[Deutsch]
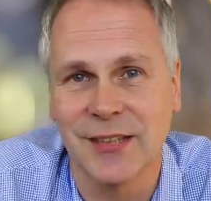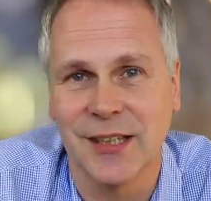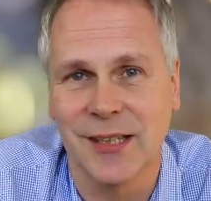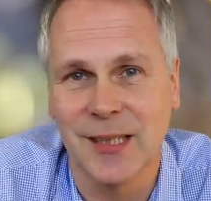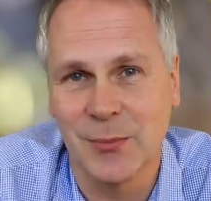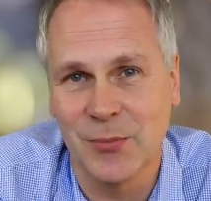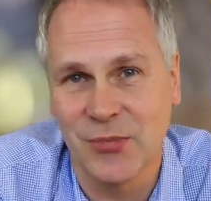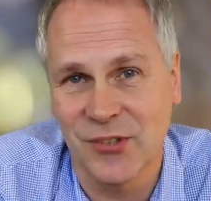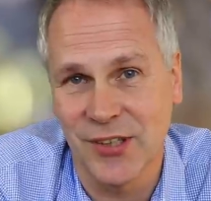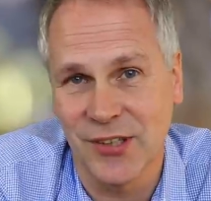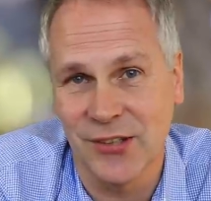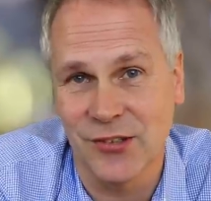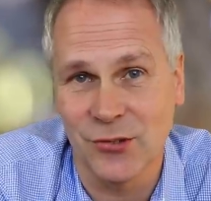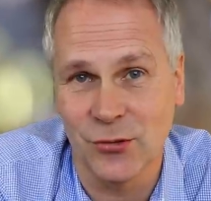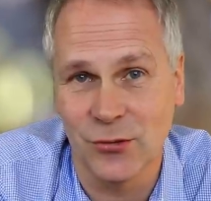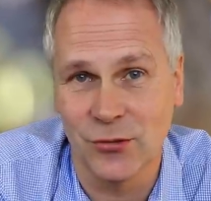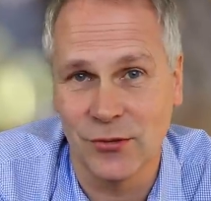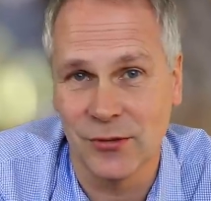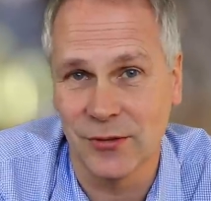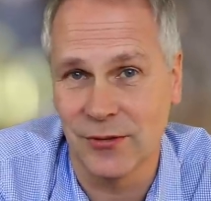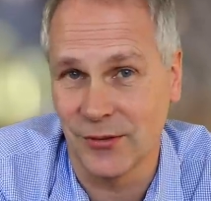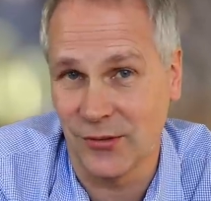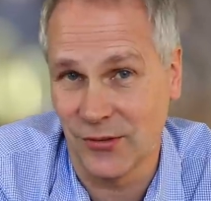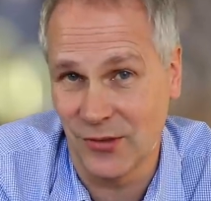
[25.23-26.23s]
Da gibt es jetzt
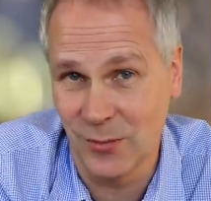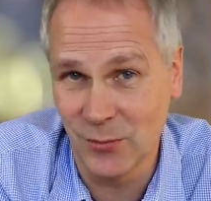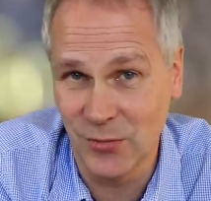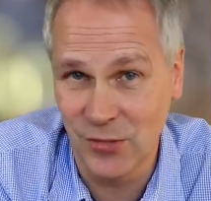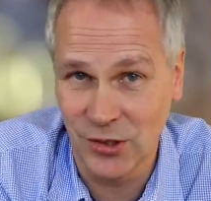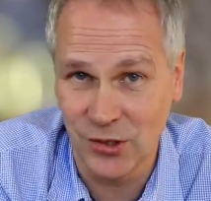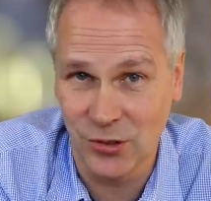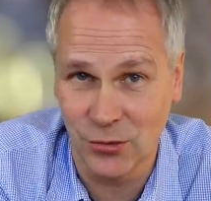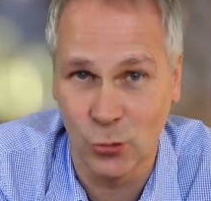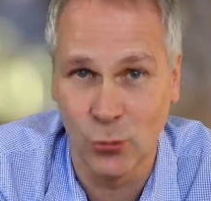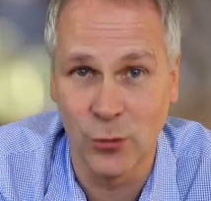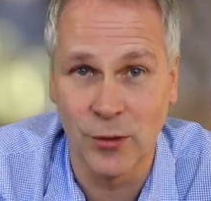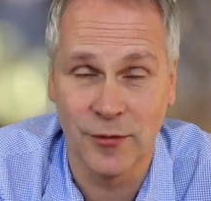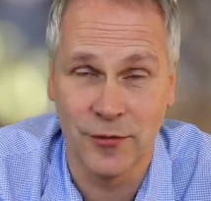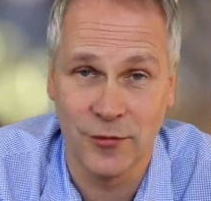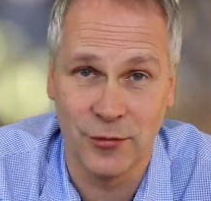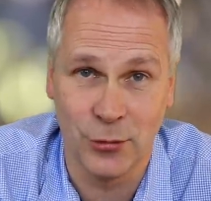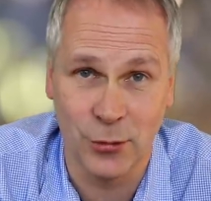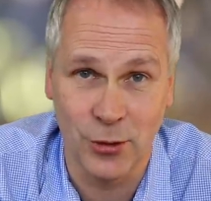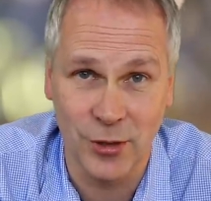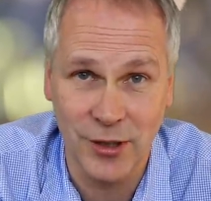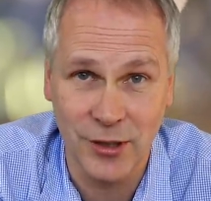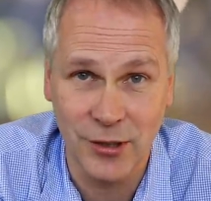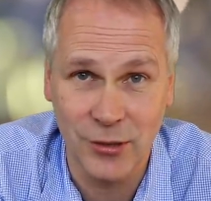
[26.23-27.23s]
ziemlich hohe
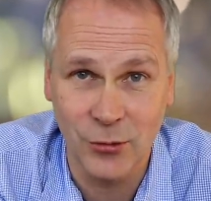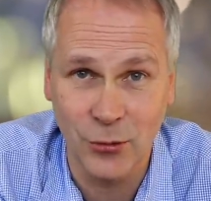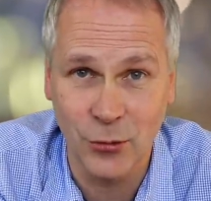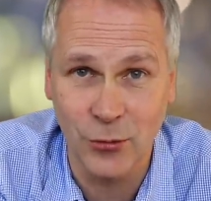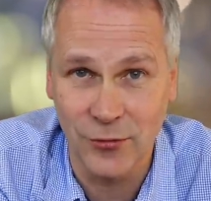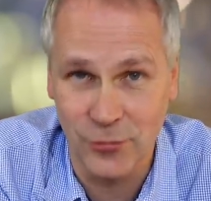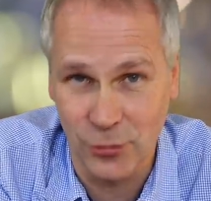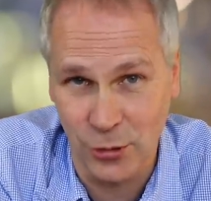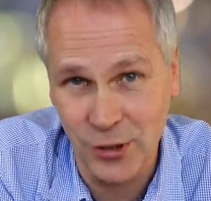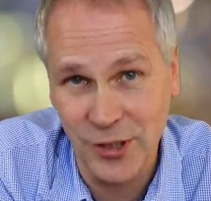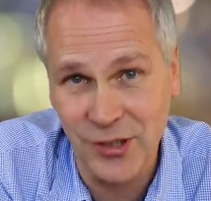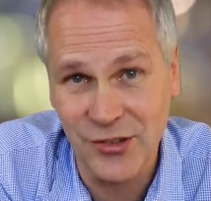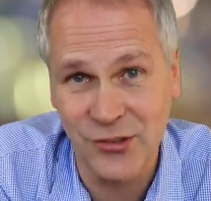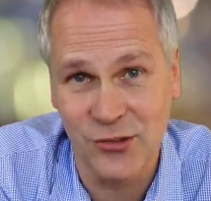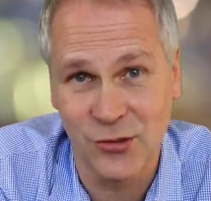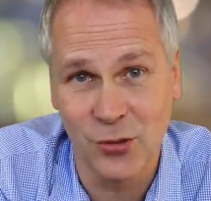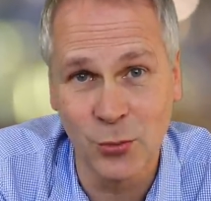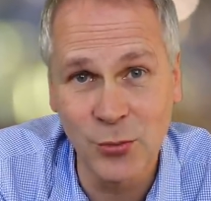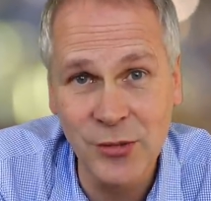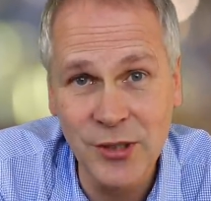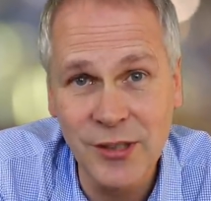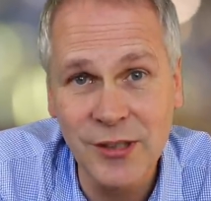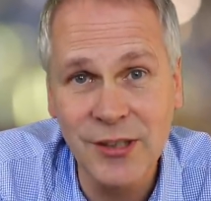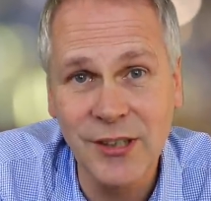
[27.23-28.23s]
Förder
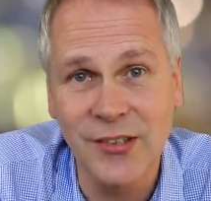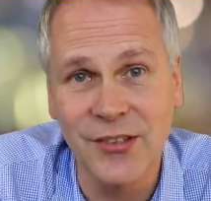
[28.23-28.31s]
Fördersummen.